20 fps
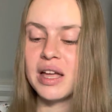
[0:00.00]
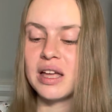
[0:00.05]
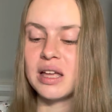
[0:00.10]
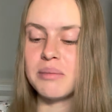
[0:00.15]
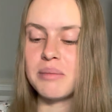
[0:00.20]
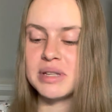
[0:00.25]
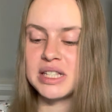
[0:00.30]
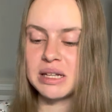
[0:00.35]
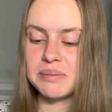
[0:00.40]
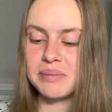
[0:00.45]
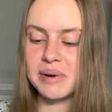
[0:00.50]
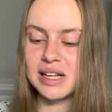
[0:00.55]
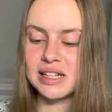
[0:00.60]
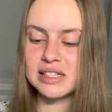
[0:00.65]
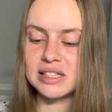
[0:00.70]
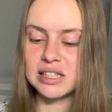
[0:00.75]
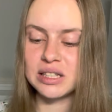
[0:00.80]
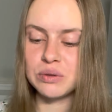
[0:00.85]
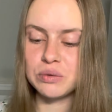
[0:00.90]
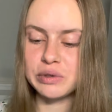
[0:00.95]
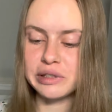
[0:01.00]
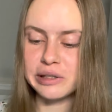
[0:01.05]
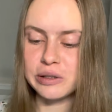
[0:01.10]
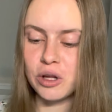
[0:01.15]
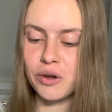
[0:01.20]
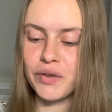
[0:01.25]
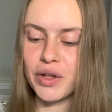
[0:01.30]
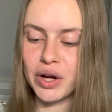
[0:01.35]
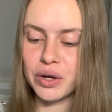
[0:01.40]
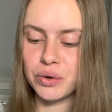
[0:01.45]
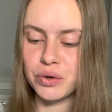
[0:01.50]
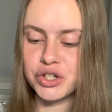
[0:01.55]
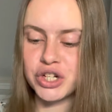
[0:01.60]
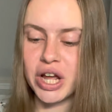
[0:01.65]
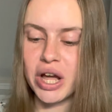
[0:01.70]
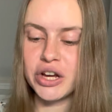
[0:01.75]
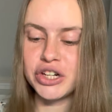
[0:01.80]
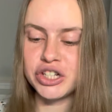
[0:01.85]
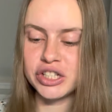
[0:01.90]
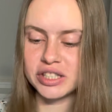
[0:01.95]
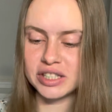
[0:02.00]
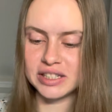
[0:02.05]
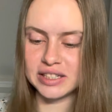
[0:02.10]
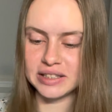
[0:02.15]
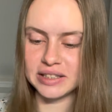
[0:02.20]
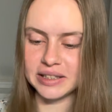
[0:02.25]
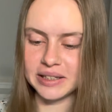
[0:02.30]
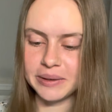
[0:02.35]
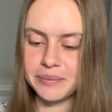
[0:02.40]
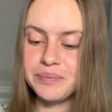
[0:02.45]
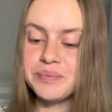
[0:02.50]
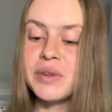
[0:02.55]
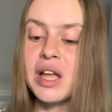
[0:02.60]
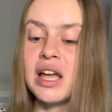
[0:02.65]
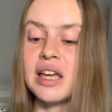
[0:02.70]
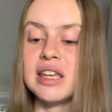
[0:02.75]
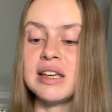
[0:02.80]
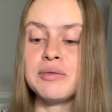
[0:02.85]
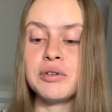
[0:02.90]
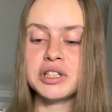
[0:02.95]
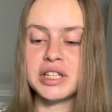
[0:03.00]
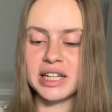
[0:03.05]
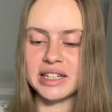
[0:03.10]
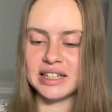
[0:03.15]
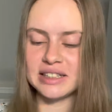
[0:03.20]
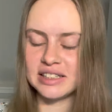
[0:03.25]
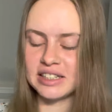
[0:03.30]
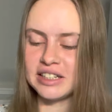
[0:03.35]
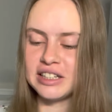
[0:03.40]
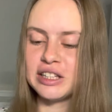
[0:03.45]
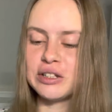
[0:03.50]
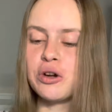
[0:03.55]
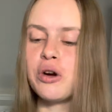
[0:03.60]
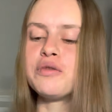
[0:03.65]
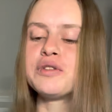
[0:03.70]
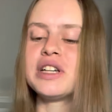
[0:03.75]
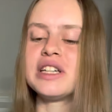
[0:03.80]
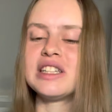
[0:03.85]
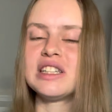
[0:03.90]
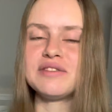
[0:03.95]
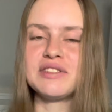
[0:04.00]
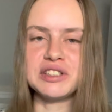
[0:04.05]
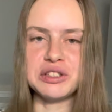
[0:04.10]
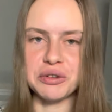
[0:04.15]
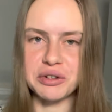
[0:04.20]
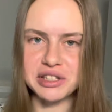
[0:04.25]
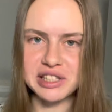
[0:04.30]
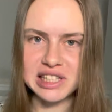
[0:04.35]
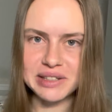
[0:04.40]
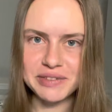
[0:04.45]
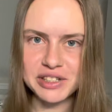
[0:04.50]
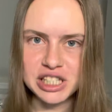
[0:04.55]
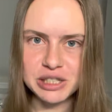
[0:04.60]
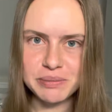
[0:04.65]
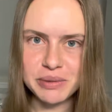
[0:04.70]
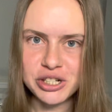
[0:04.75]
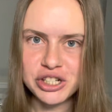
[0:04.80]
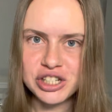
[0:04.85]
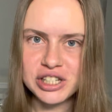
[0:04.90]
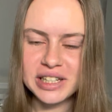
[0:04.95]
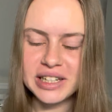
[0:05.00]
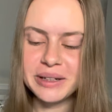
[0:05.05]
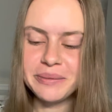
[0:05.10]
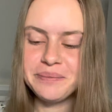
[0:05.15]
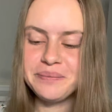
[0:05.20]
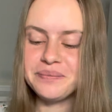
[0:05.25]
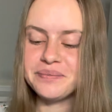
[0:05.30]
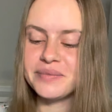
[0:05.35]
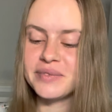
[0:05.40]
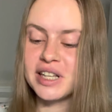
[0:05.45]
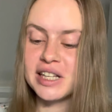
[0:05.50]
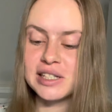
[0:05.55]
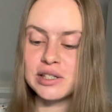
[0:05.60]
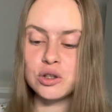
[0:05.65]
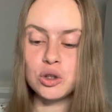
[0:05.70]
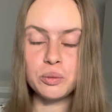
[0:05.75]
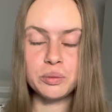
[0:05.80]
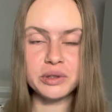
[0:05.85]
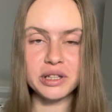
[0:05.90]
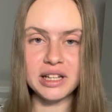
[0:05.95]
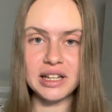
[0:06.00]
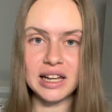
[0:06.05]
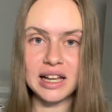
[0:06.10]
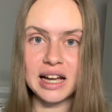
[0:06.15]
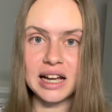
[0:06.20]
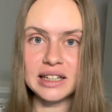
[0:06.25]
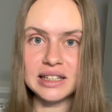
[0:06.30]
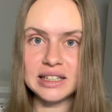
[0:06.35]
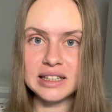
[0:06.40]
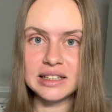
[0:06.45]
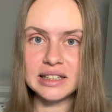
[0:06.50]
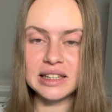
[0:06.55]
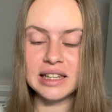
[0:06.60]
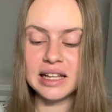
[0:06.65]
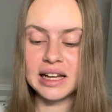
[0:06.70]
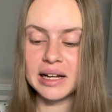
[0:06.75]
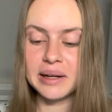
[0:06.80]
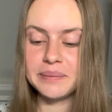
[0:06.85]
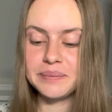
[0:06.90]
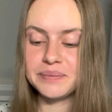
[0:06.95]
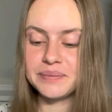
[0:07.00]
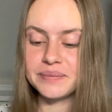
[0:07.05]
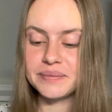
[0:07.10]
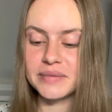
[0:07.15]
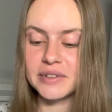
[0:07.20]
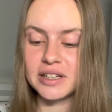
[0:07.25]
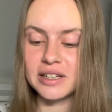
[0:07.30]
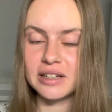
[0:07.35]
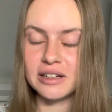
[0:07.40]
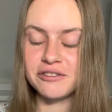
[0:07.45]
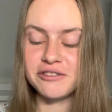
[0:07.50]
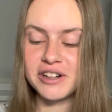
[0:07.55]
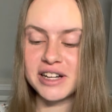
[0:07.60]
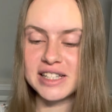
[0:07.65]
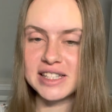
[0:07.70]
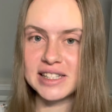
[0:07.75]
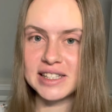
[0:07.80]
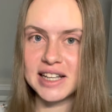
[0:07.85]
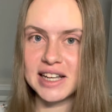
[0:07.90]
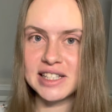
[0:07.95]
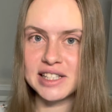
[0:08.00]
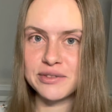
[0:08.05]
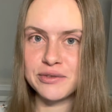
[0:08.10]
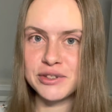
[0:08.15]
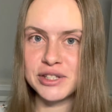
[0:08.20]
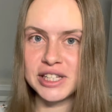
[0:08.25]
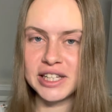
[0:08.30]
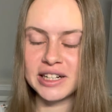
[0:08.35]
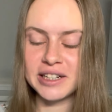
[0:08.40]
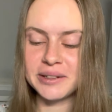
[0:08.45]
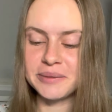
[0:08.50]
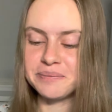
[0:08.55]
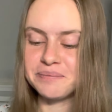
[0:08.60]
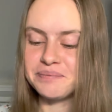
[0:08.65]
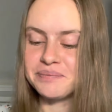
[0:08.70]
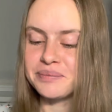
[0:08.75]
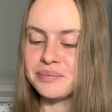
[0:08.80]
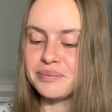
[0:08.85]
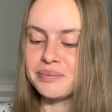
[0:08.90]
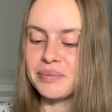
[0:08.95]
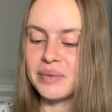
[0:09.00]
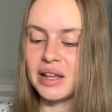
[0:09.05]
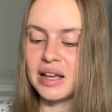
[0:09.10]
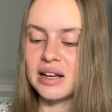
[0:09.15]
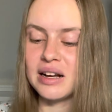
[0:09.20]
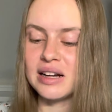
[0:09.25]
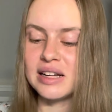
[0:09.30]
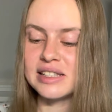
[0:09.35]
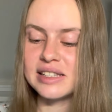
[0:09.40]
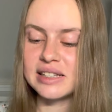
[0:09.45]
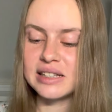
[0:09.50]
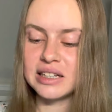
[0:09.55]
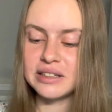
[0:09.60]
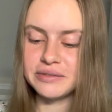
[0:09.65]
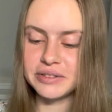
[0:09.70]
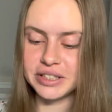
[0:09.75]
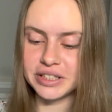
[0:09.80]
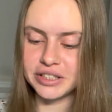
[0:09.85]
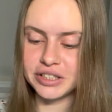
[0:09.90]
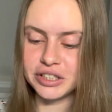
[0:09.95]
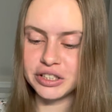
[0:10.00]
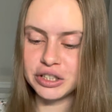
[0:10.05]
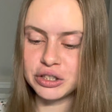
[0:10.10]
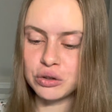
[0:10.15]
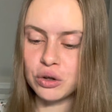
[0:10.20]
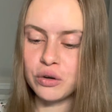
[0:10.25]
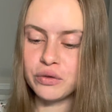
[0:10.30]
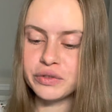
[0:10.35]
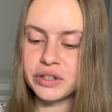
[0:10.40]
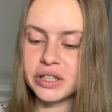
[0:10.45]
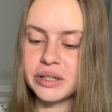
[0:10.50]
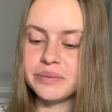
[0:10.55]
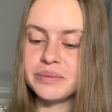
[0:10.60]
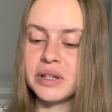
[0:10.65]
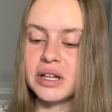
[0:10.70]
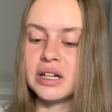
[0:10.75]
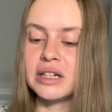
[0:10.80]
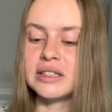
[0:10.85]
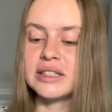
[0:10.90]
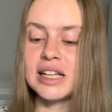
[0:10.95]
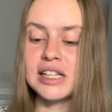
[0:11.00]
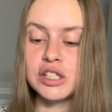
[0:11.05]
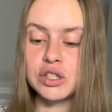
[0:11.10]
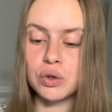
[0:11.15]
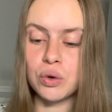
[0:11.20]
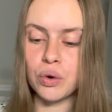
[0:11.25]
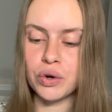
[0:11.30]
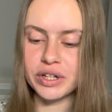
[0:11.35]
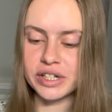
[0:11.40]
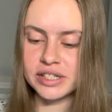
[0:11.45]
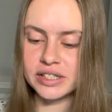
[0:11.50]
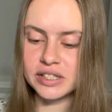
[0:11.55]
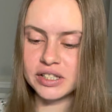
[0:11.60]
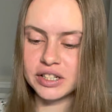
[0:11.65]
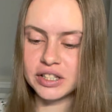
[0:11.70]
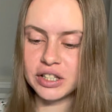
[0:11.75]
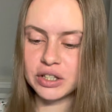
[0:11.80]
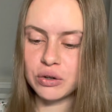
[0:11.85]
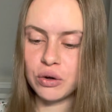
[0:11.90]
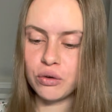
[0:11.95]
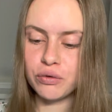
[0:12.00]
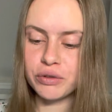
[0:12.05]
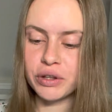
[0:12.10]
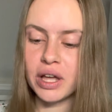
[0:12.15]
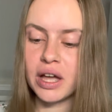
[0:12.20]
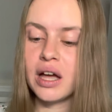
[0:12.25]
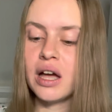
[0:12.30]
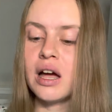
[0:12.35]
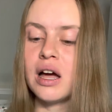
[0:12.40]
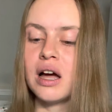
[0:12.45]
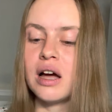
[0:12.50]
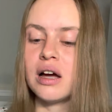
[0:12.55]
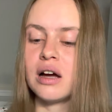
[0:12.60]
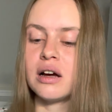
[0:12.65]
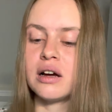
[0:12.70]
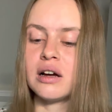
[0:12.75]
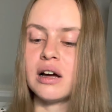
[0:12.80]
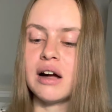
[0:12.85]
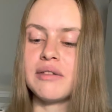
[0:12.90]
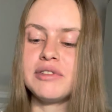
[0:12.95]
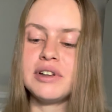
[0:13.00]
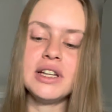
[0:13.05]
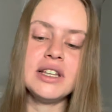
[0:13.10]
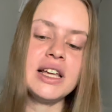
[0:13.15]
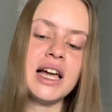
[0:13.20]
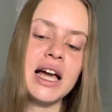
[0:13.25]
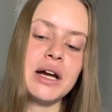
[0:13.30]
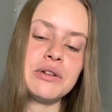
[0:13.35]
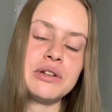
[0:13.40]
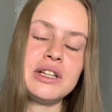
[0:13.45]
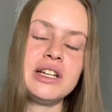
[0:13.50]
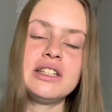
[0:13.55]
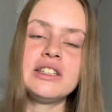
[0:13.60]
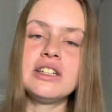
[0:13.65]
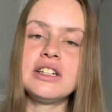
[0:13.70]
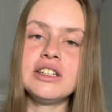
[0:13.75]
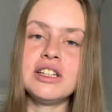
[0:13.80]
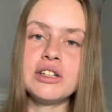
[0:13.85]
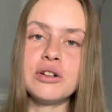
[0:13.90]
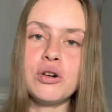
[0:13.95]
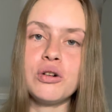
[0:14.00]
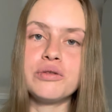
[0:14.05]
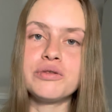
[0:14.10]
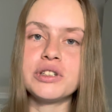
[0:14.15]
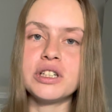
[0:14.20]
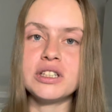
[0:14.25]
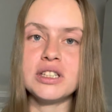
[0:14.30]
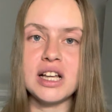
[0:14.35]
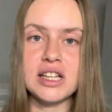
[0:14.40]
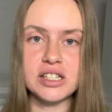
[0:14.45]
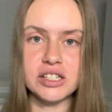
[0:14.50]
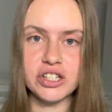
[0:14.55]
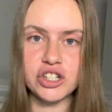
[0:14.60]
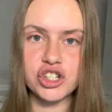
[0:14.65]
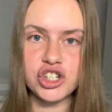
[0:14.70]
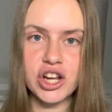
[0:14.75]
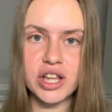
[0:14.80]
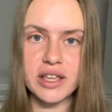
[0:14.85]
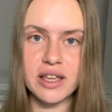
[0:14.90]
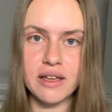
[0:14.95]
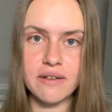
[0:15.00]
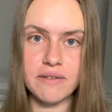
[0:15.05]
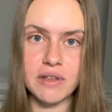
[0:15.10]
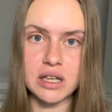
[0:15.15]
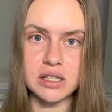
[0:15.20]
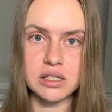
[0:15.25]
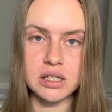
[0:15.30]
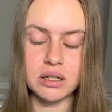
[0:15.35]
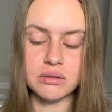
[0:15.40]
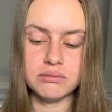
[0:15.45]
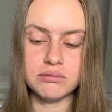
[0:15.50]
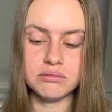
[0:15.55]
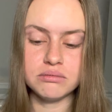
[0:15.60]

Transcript: безопасные условия окружающей среды. И вот они, тренировки на выносливость пошли. Доступны ли они для вас, нас всех? А силовые тренировки, на скорость тренировки, а, а влияют ли тренировки на снижение веса?